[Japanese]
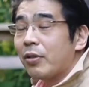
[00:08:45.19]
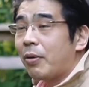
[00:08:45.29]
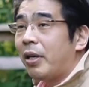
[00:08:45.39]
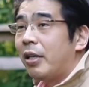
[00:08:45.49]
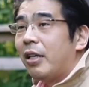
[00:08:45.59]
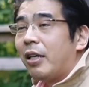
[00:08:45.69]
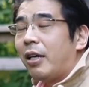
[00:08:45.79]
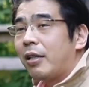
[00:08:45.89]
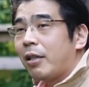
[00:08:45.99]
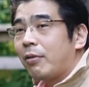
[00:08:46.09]
それは
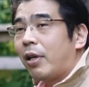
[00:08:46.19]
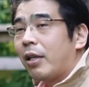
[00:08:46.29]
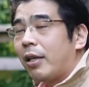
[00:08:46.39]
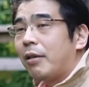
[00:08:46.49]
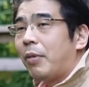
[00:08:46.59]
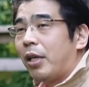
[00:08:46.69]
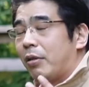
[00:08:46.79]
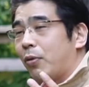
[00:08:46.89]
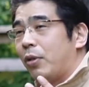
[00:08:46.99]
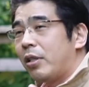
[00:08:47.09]
あなたと彼が、まあ、
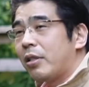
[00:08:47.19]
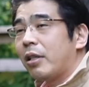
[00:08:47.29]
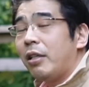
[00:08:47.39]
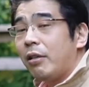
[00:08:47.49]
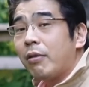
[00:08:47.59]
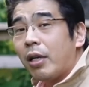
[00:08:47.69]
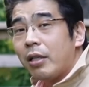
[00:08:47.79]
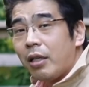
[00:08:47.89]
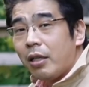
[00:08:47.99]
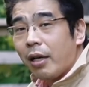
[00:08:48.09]
取引先の
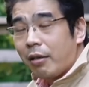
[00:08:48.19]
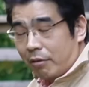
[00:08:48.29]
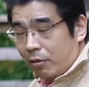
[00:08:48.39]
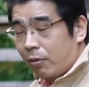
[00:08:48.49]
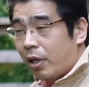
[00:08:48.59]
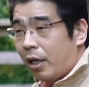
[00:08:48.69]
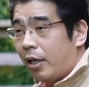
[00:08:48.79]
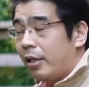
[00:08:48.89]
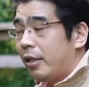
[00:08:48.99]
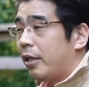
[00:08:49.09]
関係にあるとか、